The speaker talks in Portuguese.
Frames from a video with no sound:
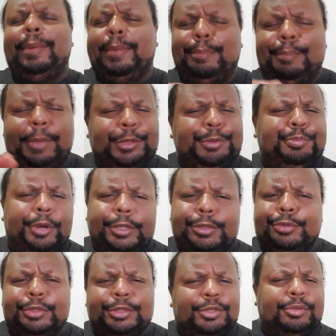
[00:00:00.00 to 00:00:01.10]
mas pode
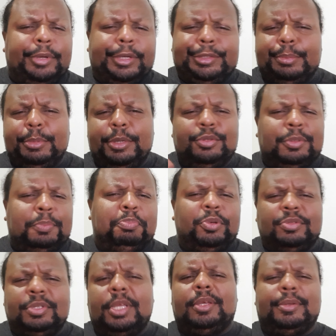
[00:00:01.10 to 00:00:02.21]
continuar chamando de
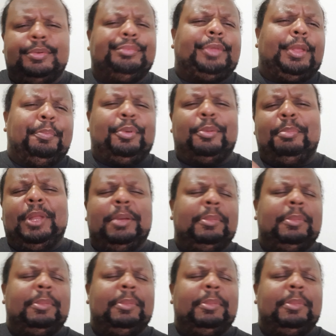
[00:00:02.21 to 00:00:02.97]
Pilsen que não tem problema